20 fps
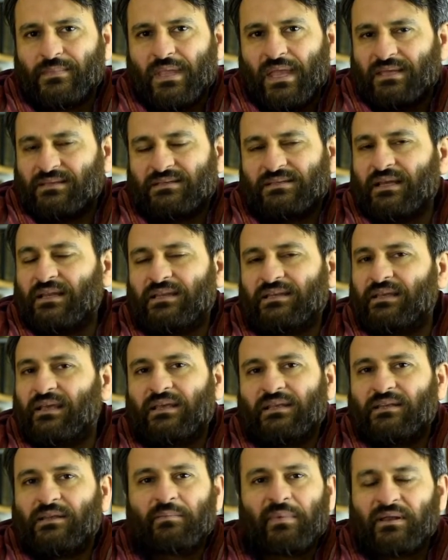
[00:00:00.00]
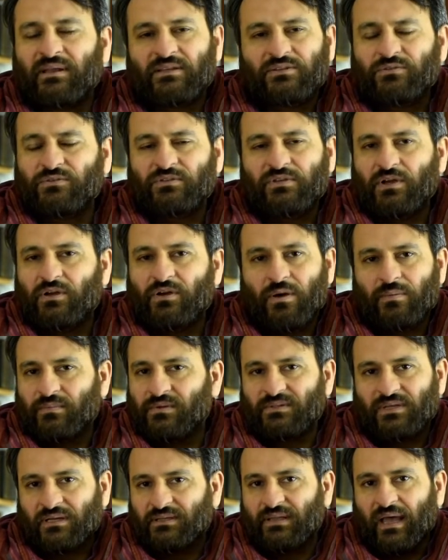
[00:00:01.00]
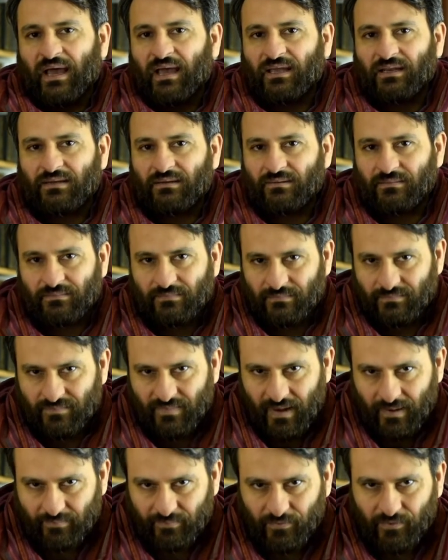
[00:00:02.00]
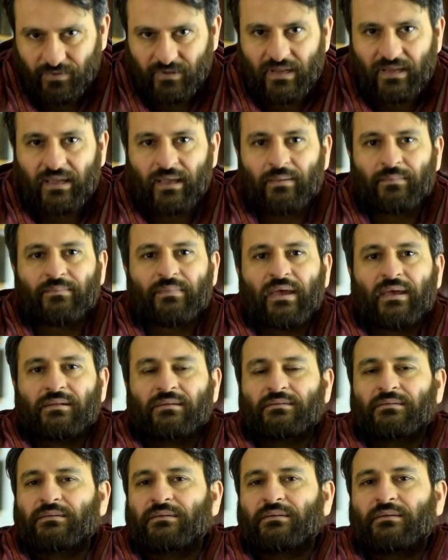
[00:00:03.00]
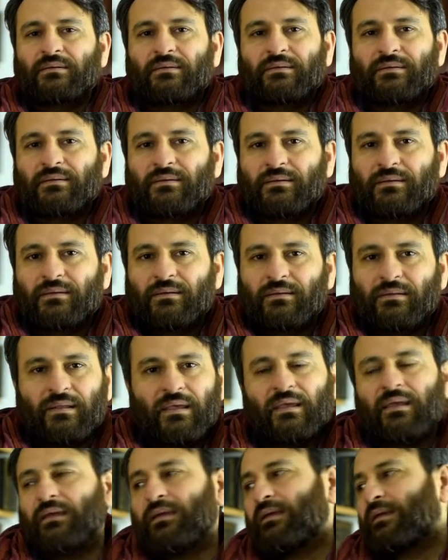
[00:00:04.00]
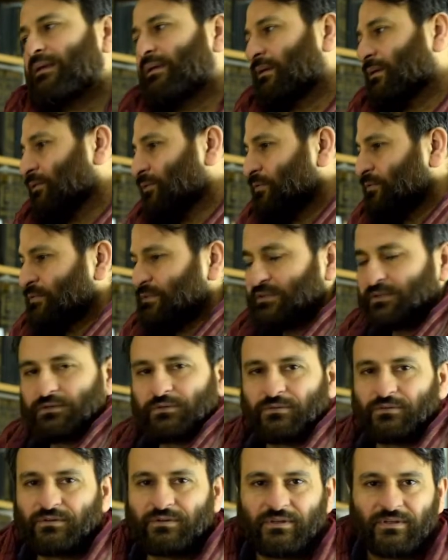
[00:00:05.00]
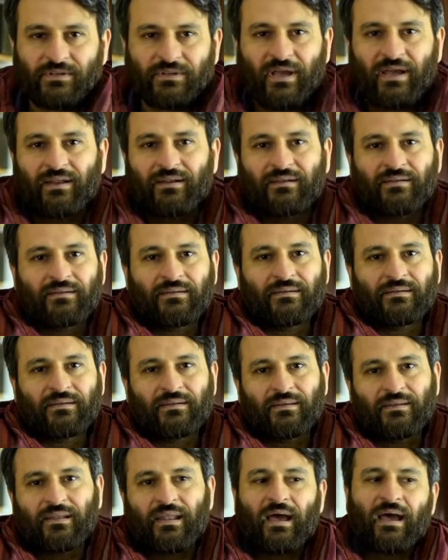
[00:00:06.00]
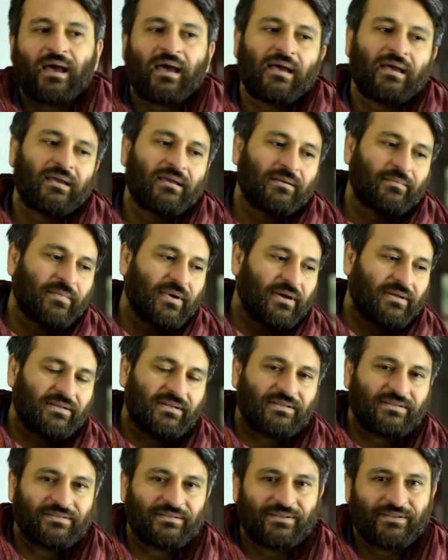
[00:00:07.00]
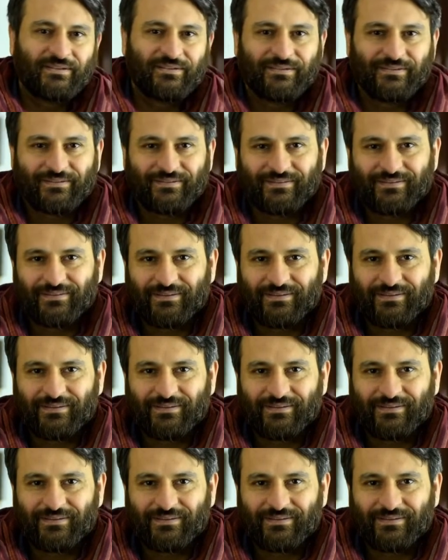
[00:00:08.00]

Es ist ja nicht irgendjemand, der zu dir kommt und sagt, nein, bleib noch länger im Bett. Nee, ruf die Kunden nicht an. Nein, mach das nicht.